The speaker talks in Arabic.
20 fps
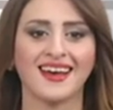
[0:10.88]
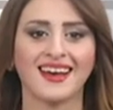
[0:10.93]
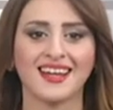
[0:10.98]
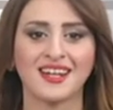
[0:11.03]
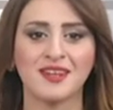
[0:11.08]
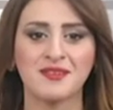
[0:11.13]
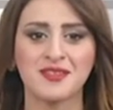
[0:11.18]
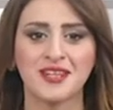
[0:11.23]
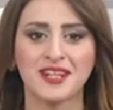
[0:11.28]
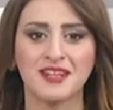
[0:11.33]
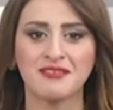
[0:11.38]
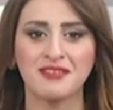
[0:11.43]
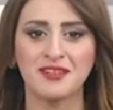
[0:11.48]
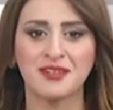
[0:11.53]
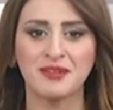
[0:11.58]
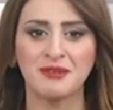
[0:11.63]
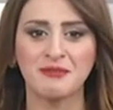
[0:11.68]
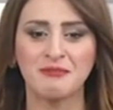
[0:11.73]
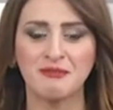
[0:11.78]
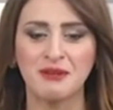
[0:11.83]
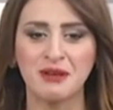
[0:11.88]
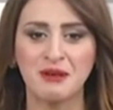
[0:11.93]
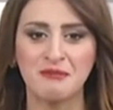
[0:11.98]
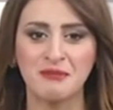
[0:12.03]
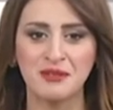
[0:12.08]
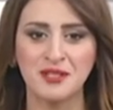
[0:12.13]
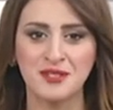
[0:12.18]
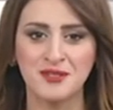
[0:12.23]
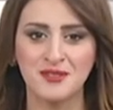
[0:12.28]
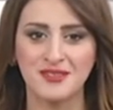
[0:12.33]
اهلا وسهلا فيكم
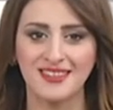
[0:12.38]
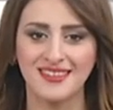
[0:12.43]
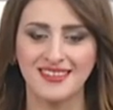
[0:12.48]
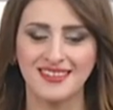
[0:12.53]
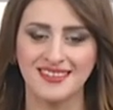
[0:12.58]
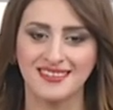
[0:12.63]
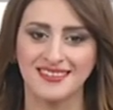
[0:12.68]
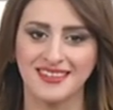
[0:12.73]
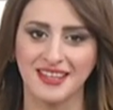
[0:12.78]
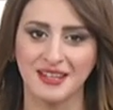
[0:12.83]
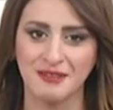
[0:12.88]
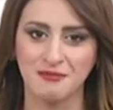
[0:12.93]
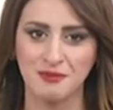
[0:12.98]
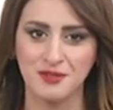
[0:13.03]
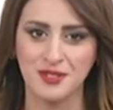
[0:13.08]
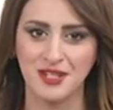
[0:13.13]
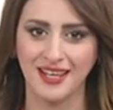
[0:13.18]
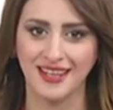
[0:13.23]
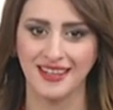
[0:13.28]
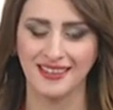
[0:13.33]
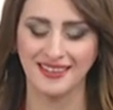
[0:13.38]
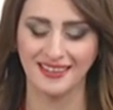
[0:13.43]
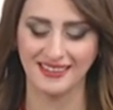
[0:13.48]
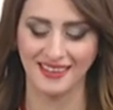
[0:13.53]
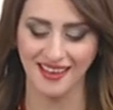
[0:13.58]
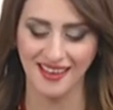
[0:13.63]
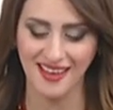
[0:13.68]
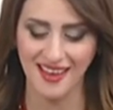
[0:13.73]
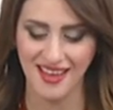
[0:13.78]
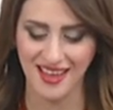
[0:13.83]
من جديد
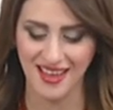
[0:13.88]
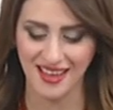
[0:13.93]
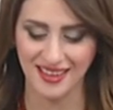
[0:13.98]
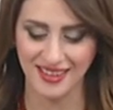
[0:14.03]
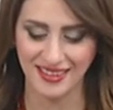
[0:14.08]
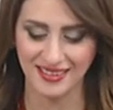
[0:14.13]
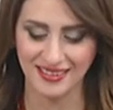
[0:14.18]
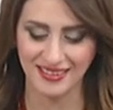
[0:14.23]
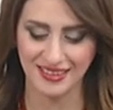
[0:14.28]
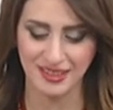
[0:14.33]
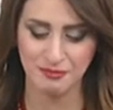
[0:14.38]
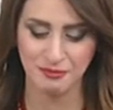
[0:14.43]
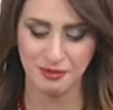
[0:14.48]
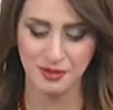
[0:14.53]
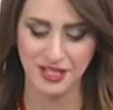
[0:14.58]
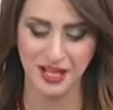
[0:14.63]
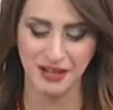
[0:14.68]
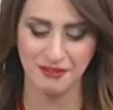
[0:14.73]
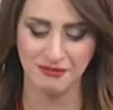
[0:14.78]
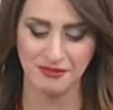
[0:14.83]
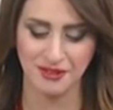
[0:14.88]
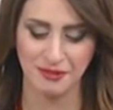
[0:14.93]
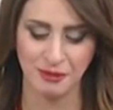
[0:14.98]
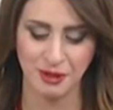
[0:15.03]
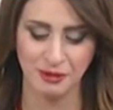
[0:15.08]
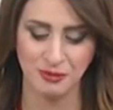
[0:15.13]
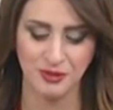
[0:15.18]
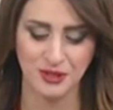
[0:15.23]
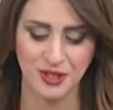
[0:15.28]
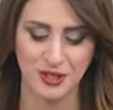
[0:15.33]
مشاهدينا يحتضن متحف
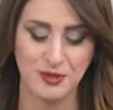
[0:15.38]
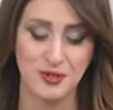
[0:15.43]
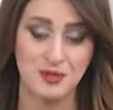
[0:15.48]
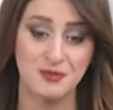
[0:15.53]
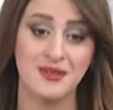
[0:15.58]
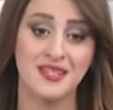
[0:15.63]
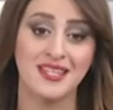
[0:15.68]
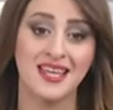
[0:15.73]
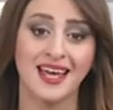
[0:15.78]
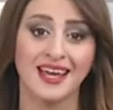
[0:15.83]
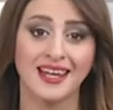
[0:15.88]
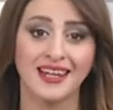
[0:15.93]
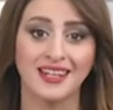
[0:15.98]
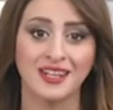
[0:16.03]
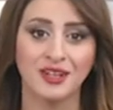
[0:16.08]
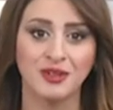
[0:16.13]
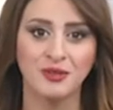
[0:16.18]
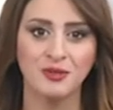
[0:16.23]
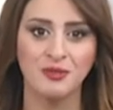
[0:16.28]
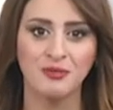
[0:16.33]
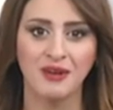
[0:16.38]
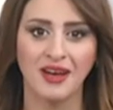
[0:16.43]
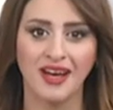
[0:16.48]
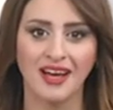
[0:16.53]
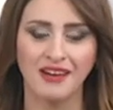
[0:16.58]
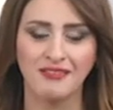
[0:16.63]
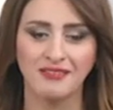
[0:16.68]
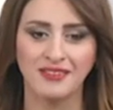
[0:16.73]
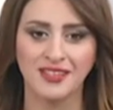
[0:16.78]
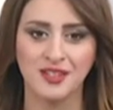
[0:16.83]
محمود درويش مساء اليوم
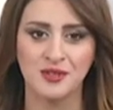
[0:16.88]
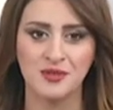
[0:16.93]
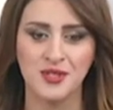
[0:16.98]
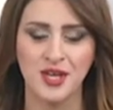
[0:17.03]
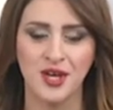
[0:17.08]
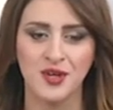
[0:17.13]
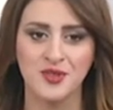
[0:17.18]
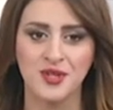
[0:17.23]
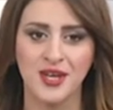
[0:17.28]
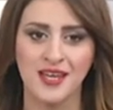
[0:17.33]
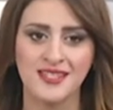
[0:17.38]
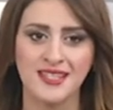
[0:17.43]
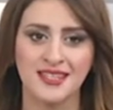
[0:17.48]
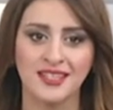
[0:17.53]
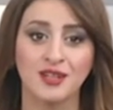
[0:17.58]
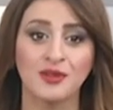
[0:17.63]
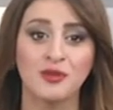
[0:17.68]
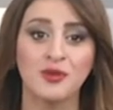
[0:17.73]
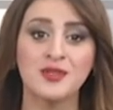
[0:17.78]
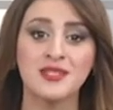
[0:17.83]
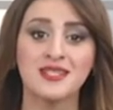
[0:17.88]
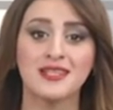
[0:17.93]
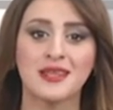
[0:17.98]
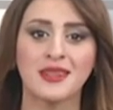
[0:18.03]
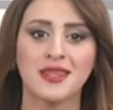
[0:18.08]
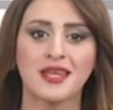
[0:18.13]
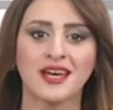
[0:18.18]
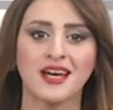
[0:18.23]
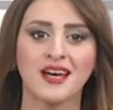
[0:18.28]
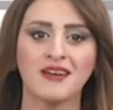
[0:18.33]
حفل توزيع جائزه القدس
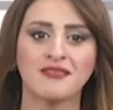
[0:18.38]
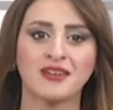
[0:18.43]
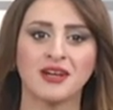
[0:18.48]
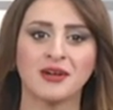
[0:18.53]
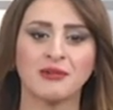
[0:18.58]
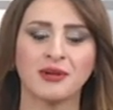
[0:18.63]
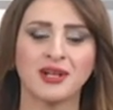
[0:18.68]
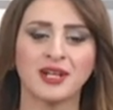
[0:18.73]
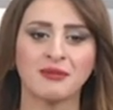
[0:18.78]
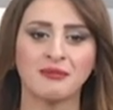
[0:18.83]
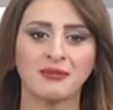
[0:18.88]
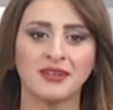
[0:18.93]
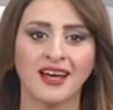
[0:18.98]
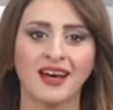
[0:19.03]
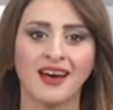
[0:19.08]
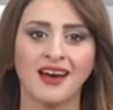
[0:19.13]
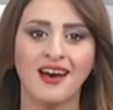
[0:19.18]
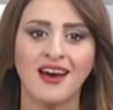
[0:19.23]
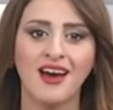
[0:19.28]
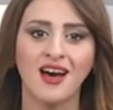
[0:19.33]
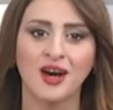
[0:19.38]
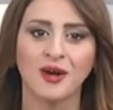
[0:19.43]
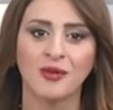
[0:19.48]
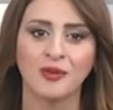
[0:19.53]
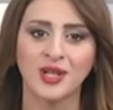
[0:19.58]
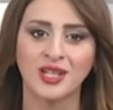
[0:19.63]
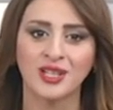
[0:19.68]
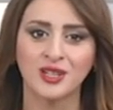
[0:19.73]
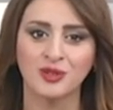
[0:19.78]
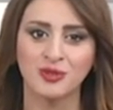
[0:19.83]
الثقافه والابداع
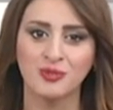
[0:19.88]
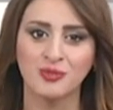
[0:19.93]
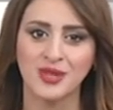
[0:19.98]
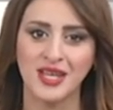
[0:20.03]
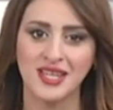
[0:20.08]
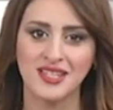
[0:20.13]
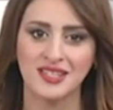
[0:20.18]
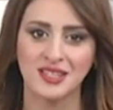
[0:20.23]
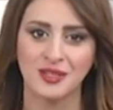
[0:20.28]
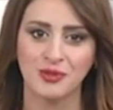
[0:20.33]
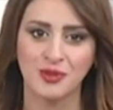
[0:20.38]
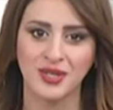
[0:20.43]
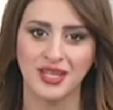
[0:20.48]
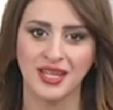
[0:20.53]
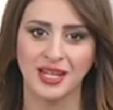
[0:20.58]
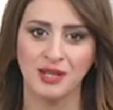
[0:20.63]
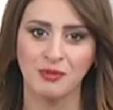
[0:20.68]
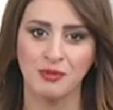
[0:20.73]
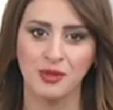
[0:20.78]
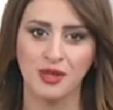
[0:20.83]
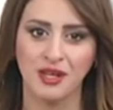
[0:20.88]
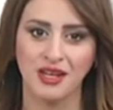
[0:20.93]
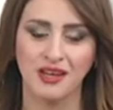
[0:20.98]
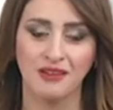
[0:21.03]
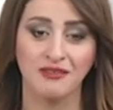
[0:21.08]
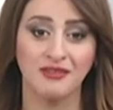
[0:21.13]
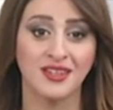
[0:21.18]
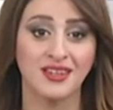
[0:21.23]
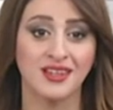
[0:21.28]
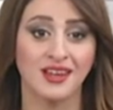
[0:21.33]
والتي تمنح سنويا
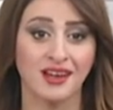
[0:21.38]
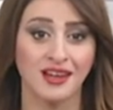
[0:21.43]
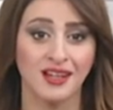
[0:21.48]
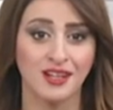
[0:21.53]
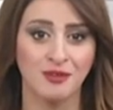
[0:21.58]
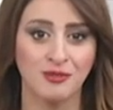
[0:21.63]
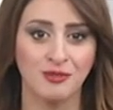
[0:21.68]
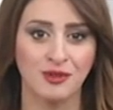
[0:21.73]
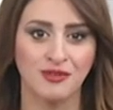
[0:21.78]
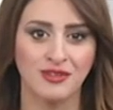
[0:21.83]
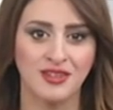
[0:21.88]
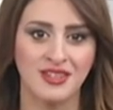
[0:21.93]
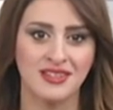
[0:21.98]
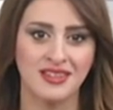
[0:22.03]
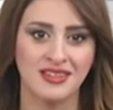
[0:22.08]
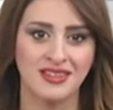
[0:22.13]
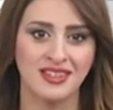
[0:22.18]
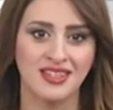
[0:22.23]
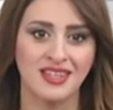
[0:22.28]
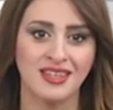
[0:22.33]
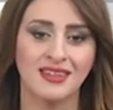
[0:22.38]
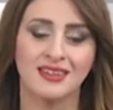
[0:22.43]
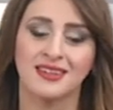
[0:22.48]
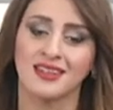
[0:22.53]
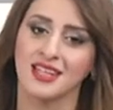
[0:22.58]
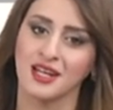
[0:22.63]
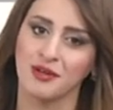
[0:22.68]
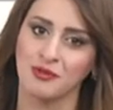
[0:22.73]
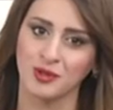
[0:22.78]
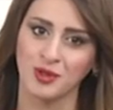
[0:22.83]
لمثقفين عرب وفلسطينيين
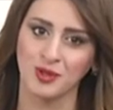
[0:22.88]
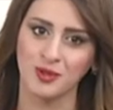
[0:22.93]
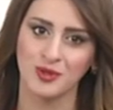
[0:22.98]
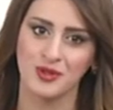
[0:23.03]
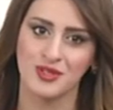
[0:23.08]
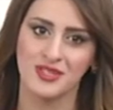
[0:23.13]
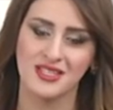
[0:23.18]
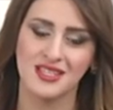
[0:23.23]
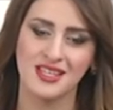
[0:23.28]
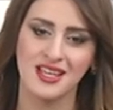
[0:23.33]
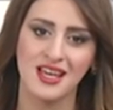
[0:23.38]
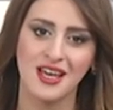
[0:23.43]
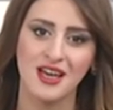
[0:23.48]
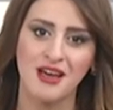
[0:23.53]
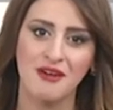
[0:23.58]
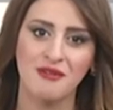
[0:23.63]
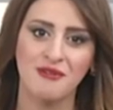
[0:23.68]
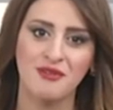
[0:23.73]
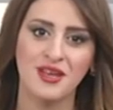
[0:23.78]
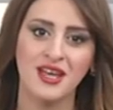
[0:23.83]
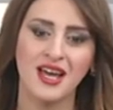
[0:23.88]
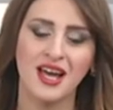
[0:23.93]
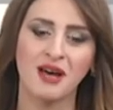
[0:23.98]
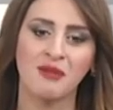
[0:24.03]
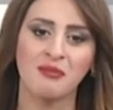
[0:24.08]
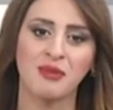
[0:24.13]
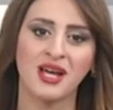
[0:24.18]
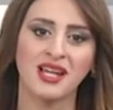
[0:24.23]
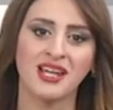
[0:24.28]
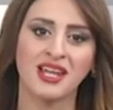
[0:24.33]
تناول القدس في
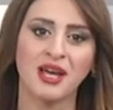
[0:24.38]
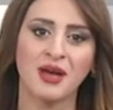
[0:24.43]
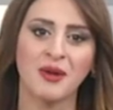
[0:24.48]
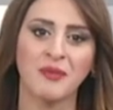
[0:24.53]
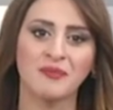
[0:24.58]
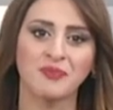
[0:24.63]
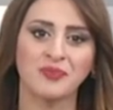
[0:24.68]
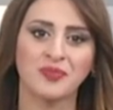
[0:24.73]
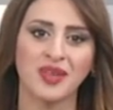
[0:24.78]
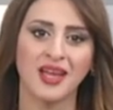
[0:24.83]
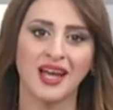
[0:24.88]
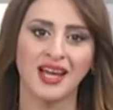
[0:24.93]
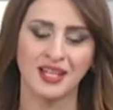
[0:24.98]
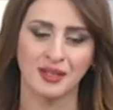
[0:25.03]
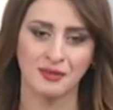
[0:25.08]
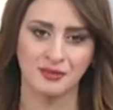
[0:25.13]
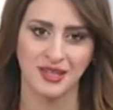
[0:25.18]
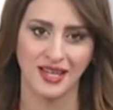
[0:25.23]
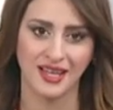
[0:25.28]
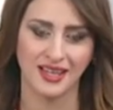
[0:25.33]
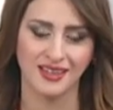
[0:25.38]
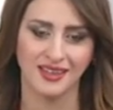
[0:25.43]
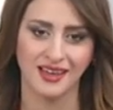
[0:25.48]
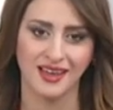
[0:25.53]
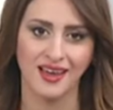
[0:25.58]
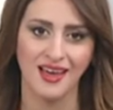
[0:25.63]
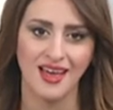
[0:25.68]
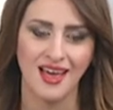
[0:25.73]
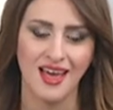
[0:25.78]
اعمالهم الابداعيه.